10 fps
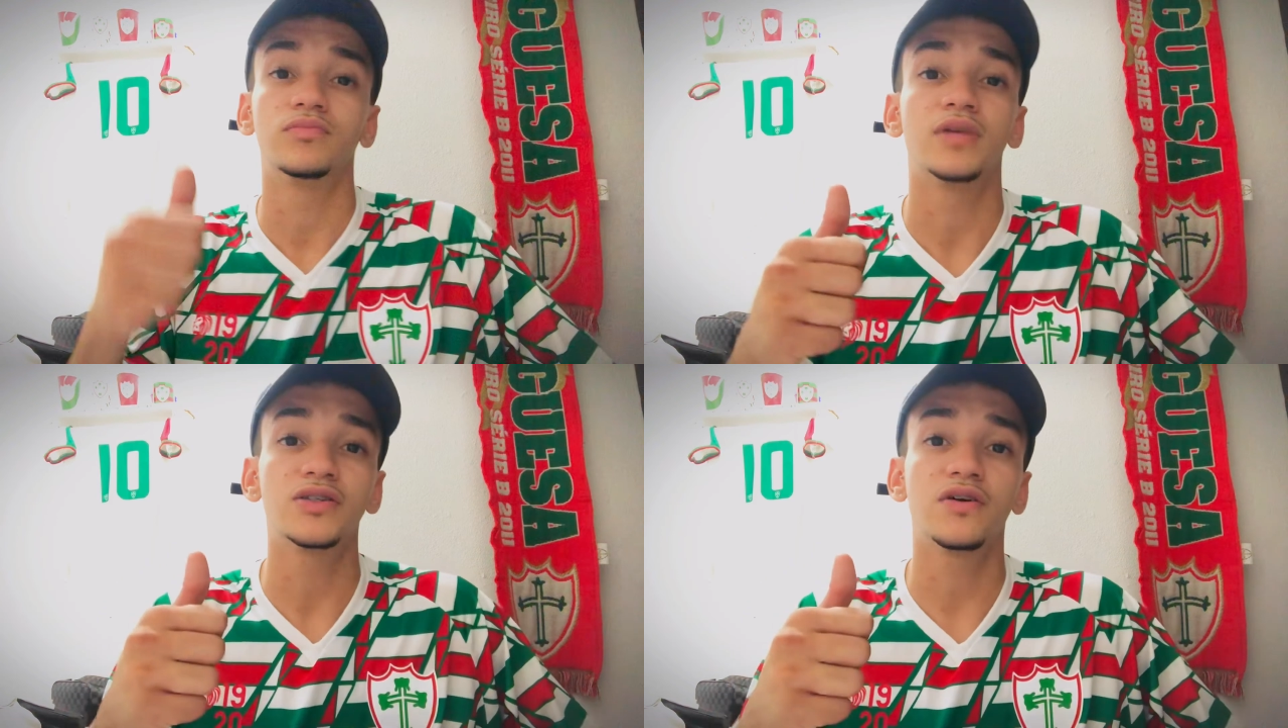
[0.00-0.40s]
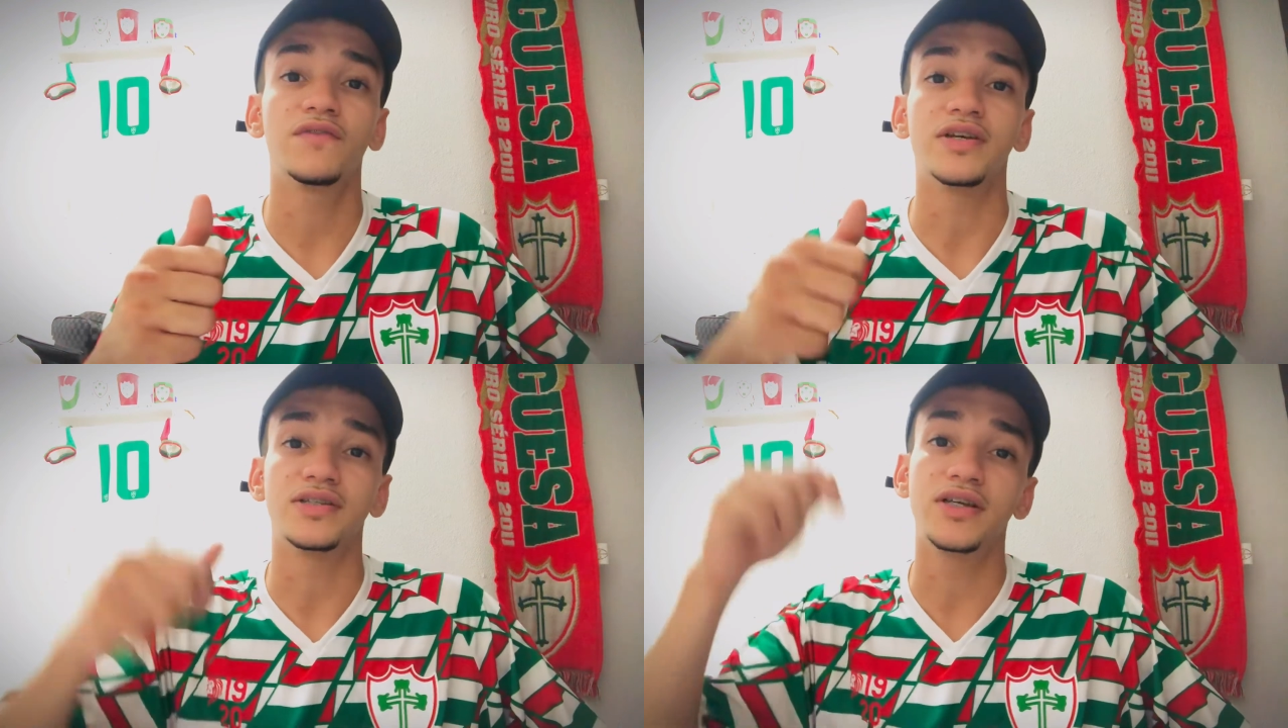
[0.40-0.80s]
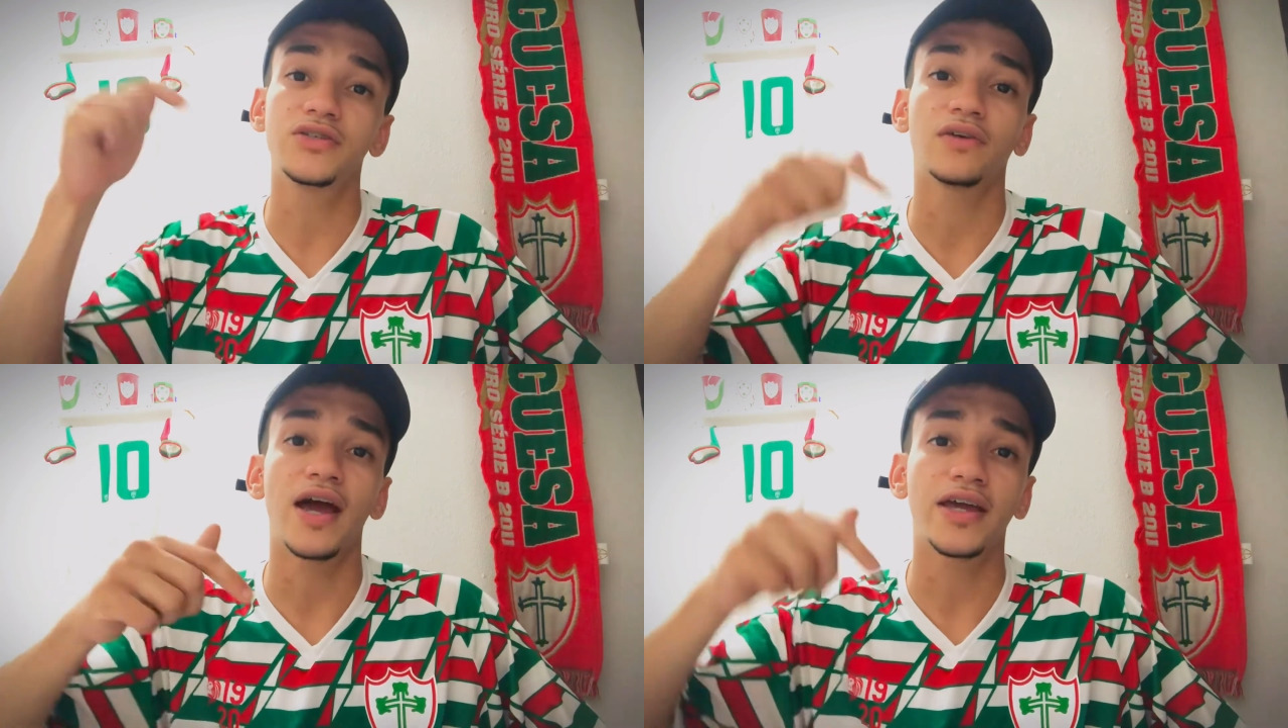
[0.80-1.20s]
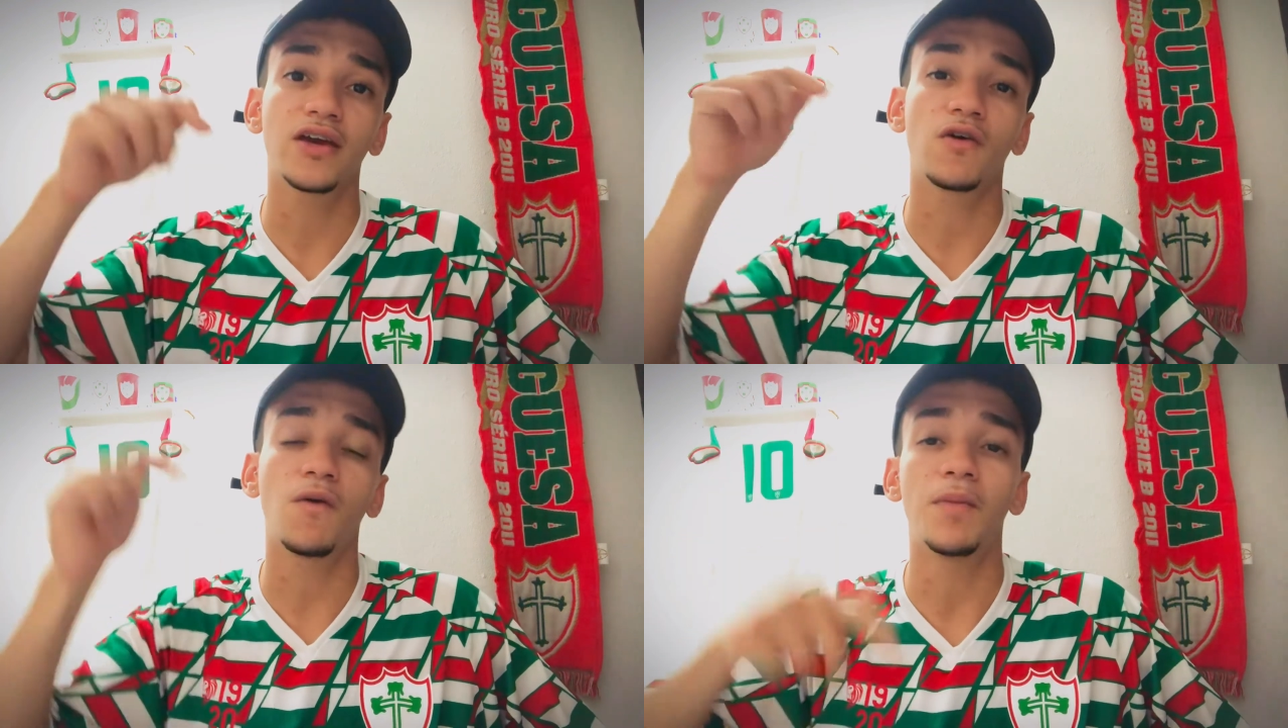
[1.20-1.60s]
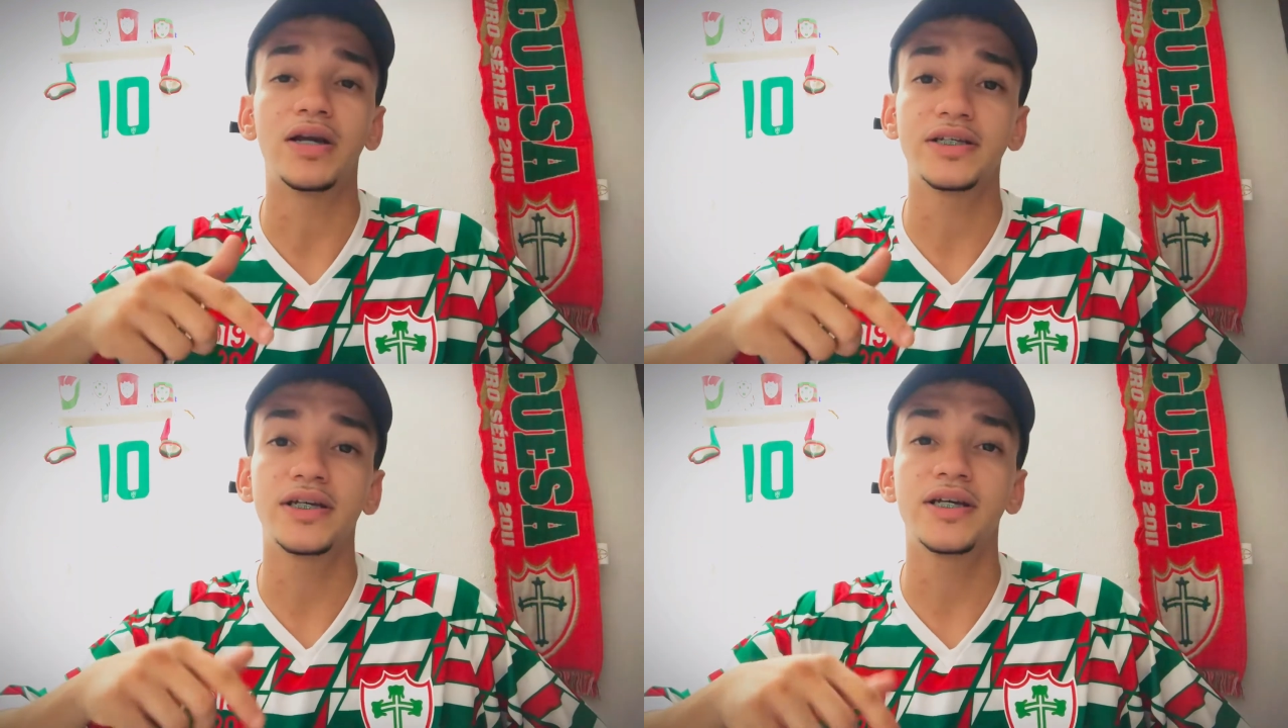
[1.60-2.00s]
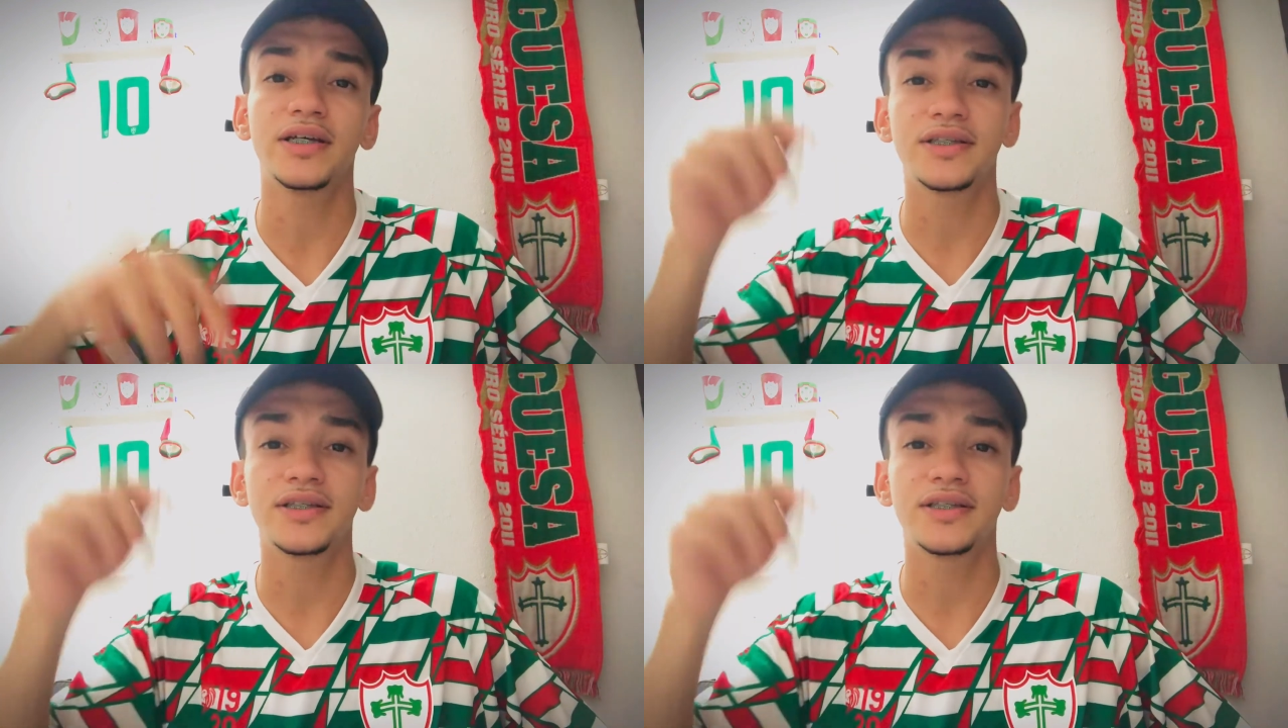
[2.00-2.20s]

Mais uma vez, deixa o like, compartilha,